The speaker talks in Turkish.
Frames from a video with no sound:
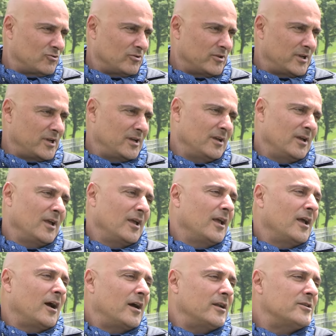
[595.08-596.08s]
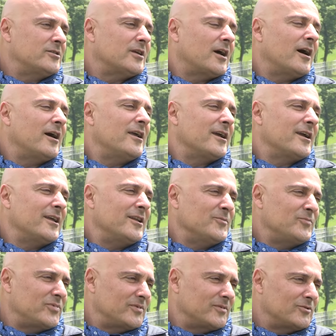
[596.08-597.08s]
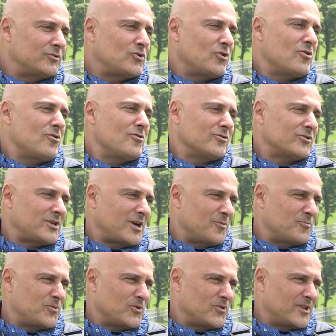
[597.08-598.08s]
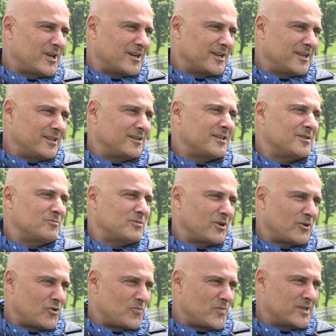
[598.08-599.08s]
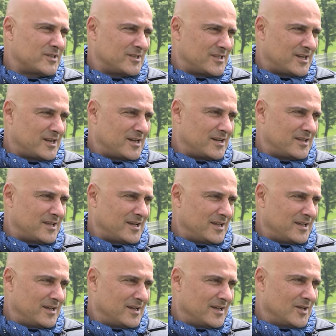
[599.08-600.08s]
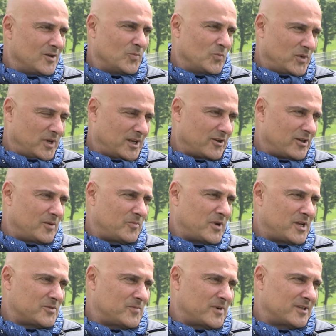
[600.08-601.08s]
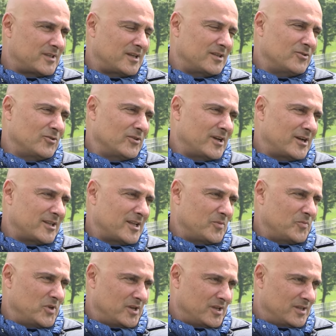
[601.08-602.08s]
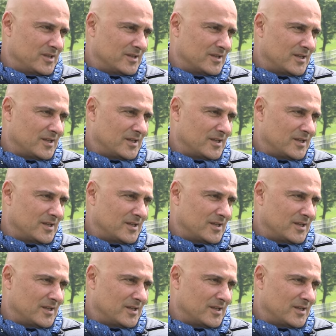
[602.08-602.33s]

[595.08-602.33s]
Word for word: dolayı hani sahaya gelip çok şampiyonlar gelir kimse görmez giderler der ya. Bana göre Prens Martin de onlardan biriydi.